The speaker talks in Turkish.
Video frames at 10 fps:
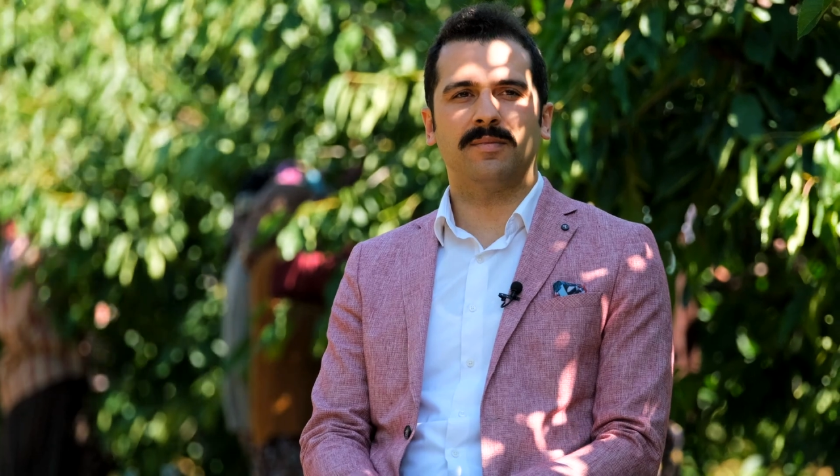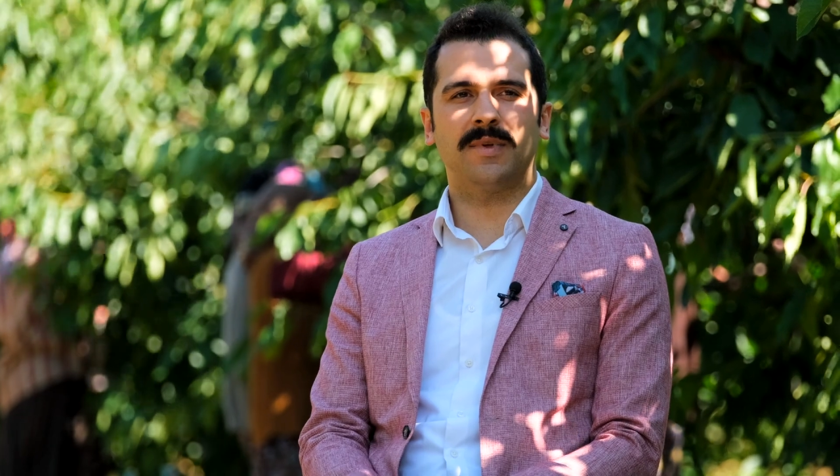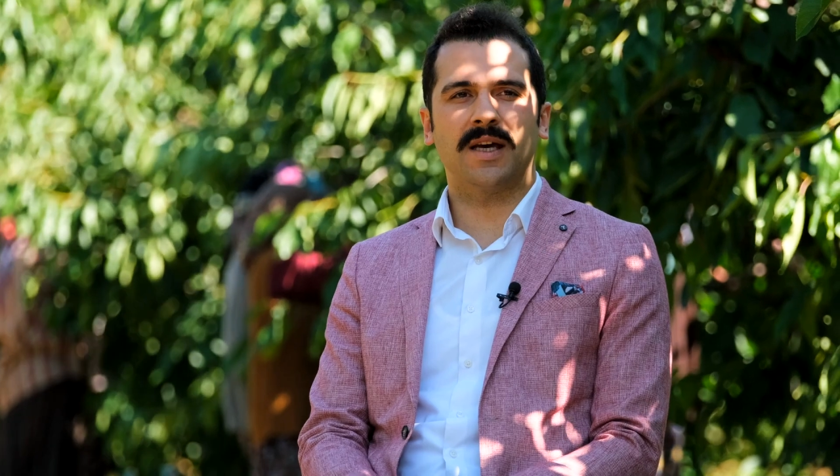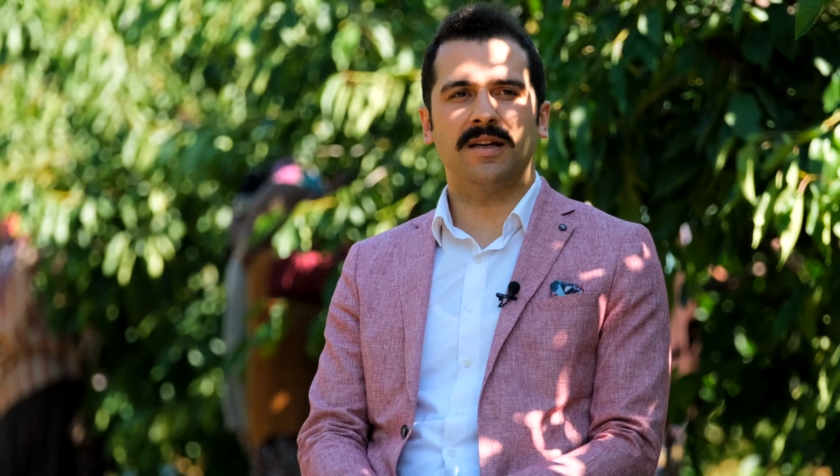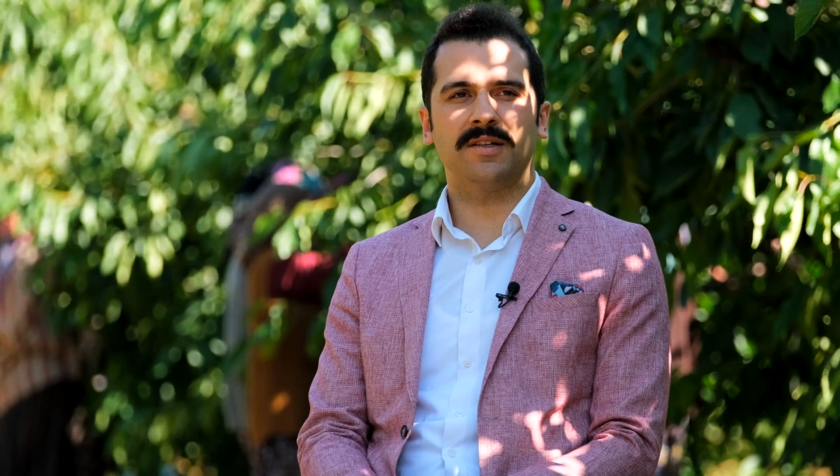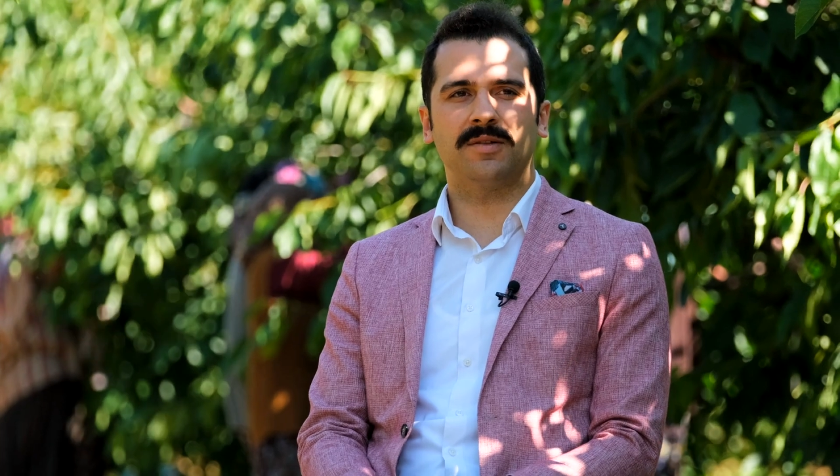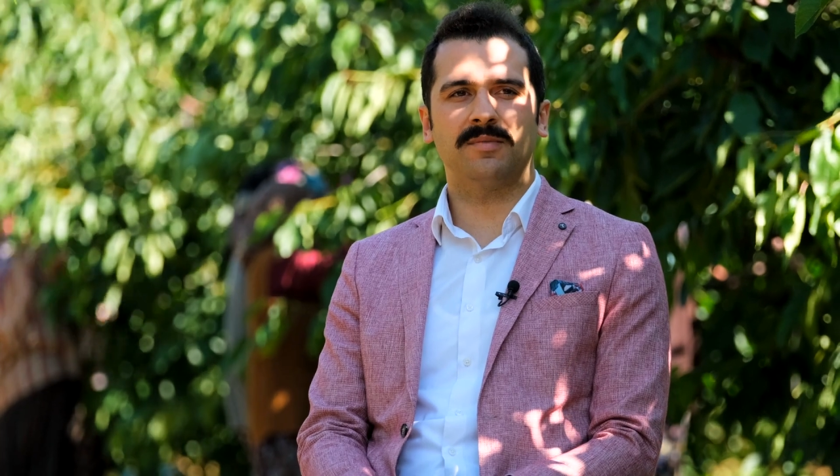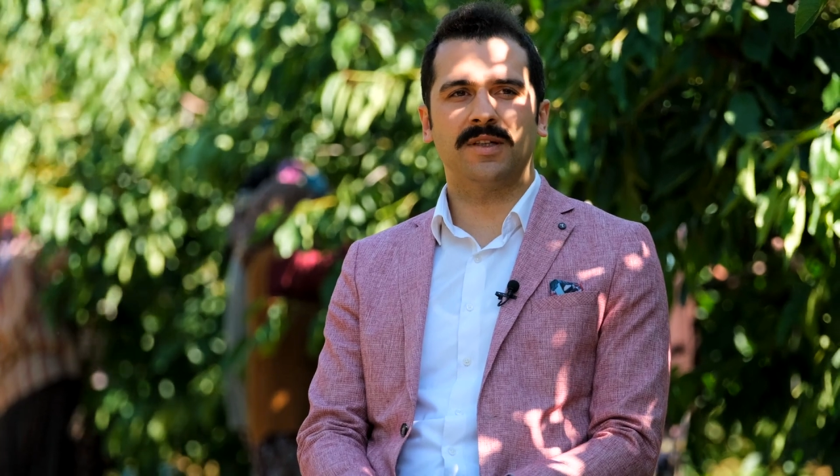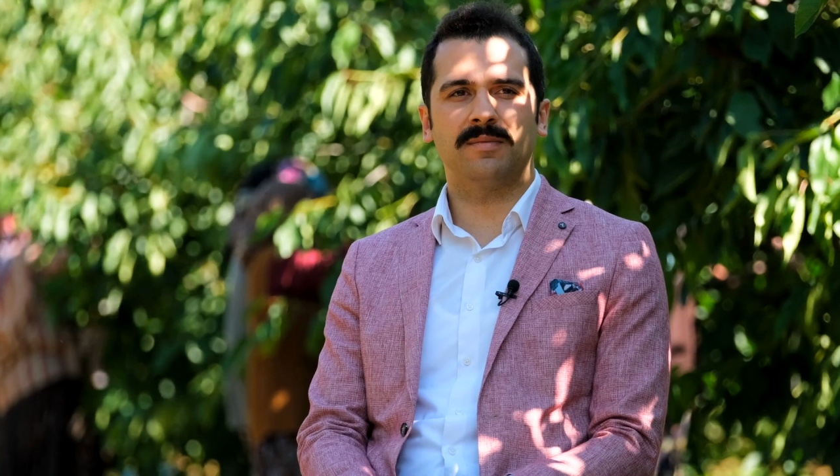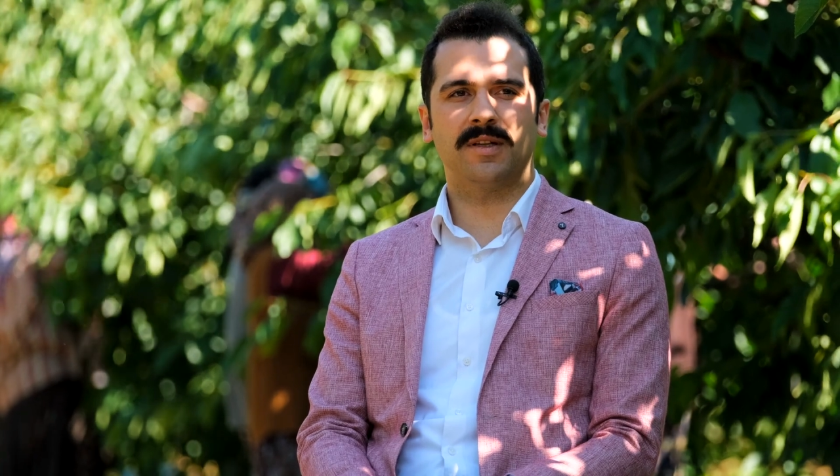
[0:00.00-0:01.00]

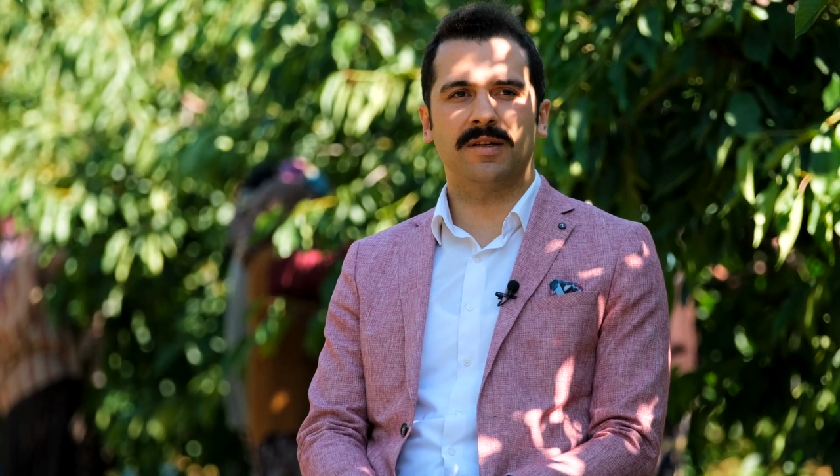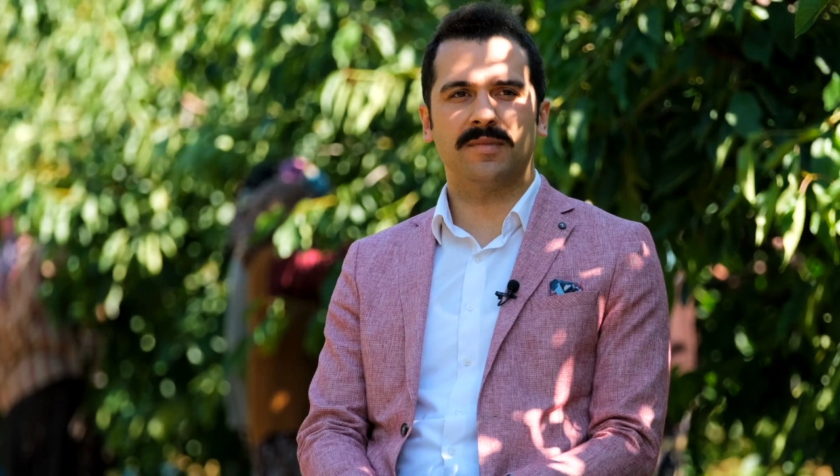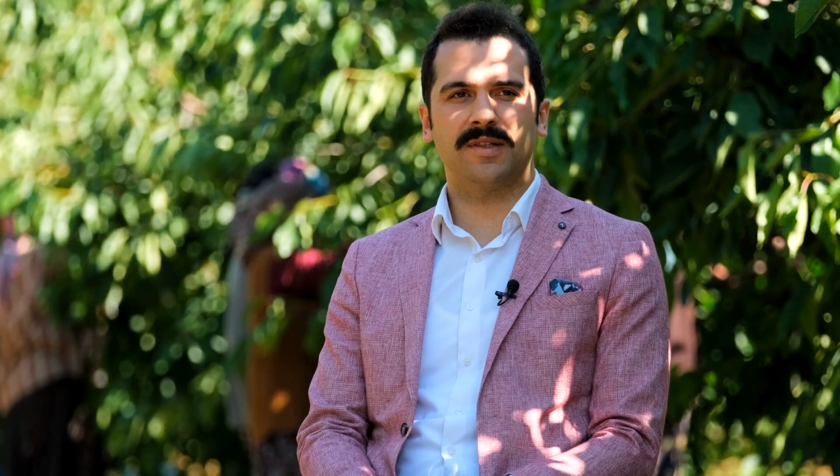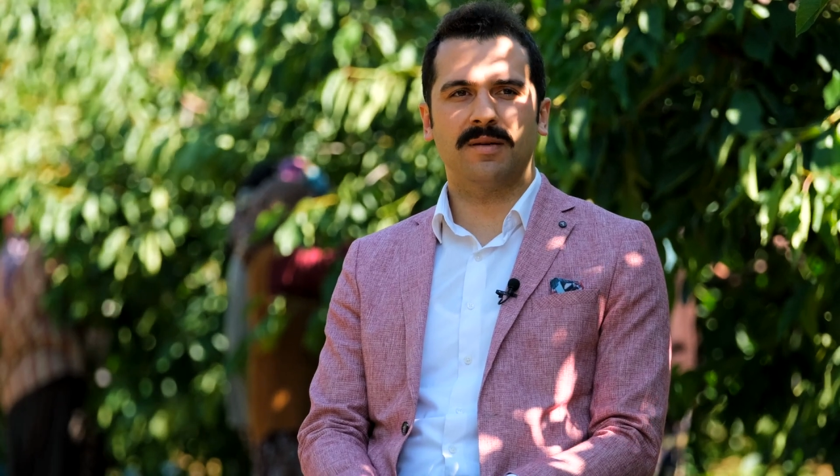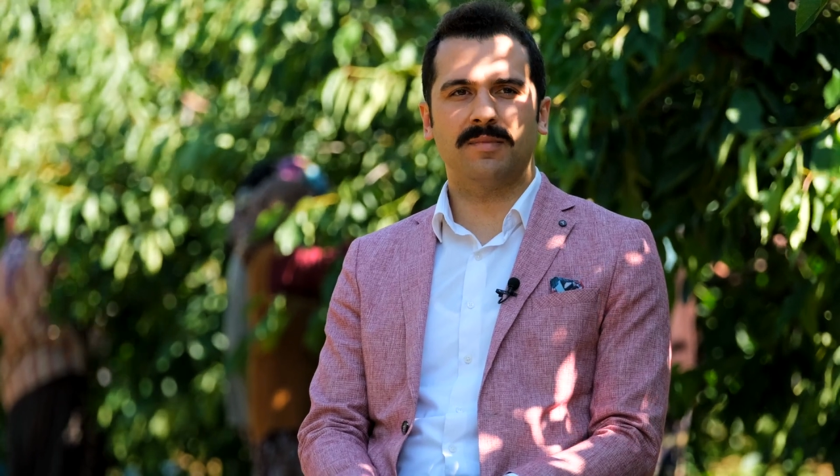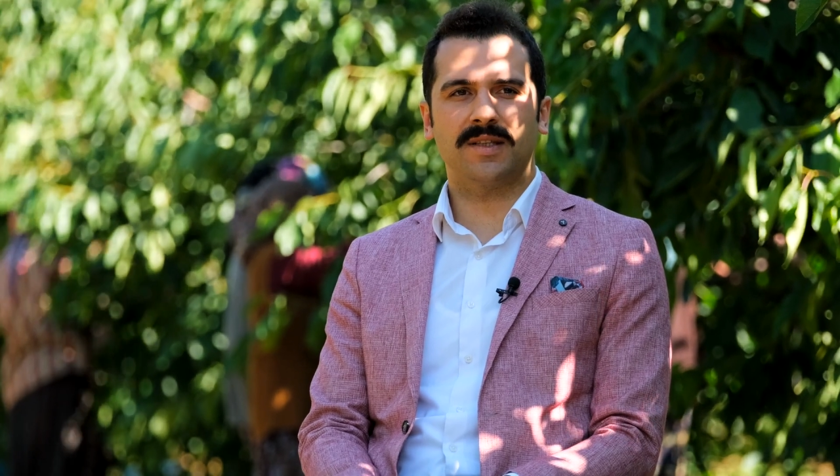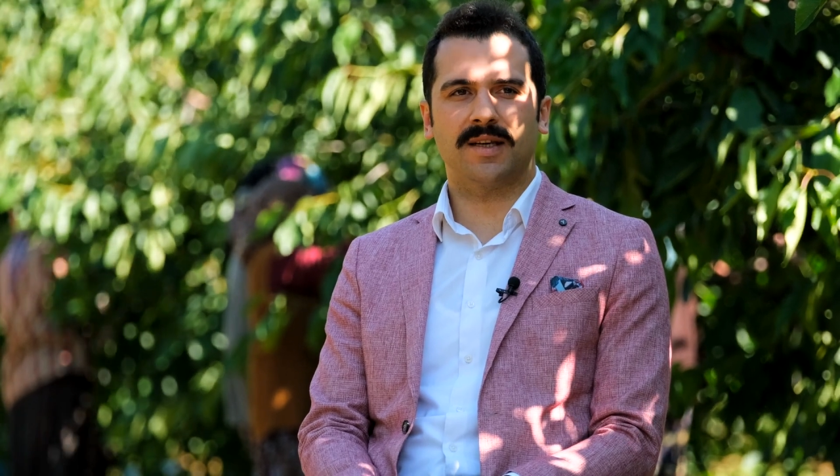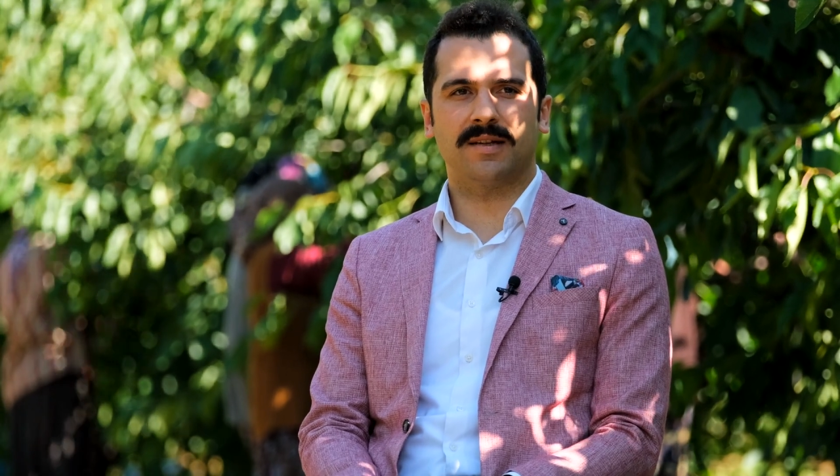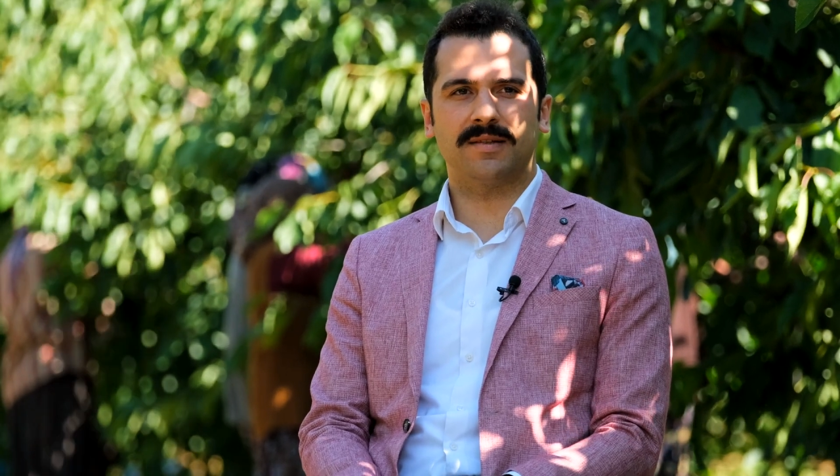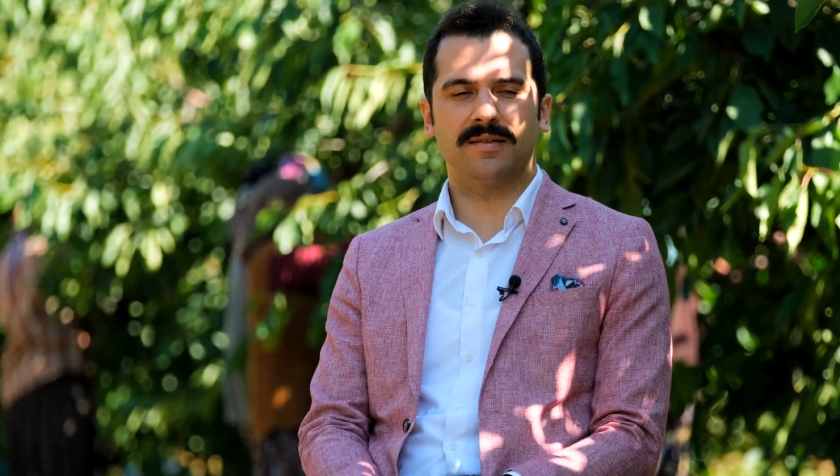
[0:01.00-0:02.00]
yerleşim birimlerimizden bir
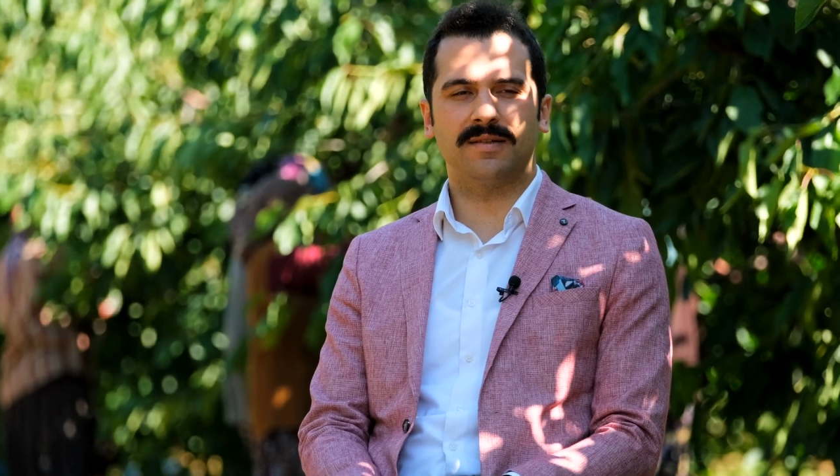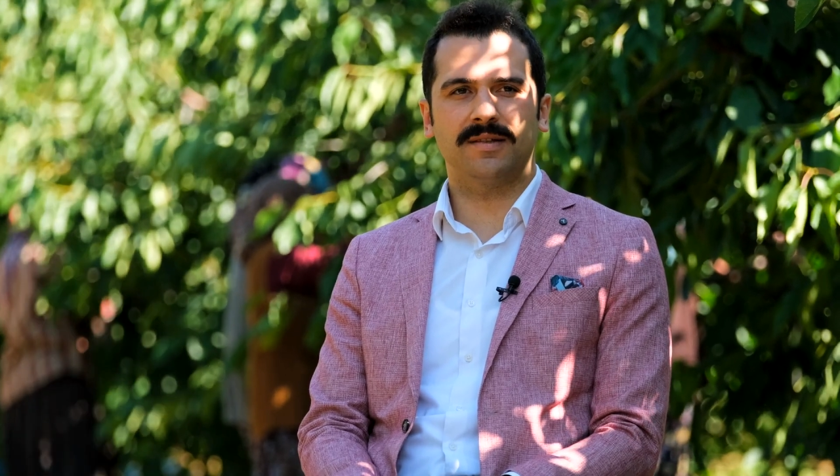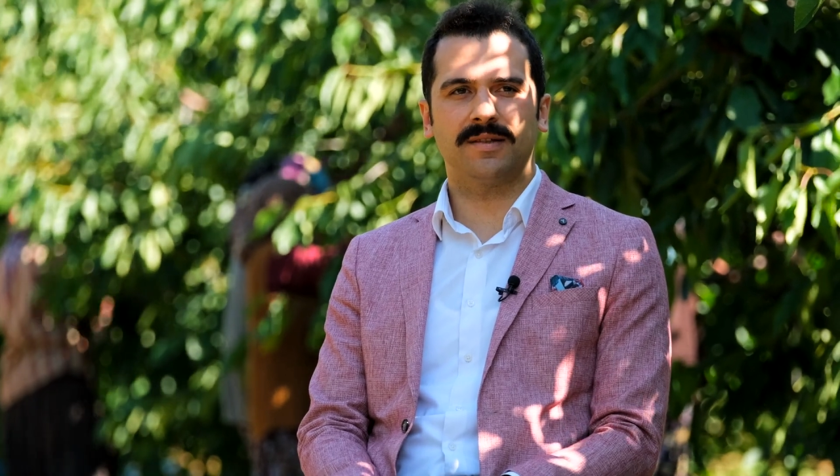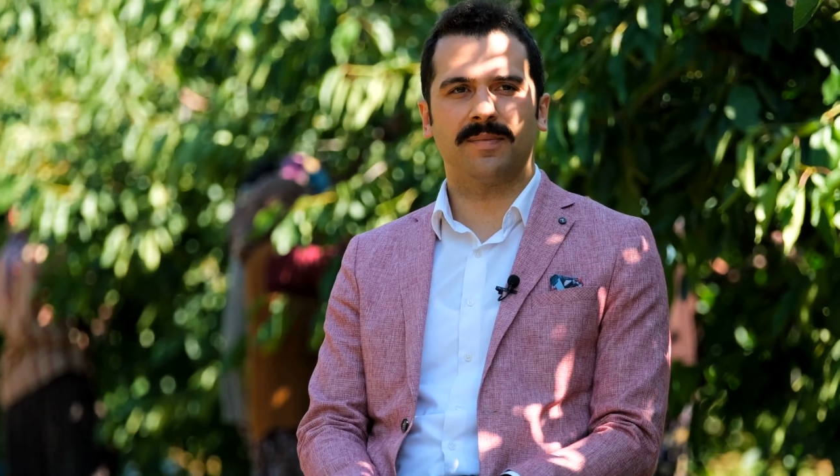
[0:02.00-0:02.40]
tanesidir.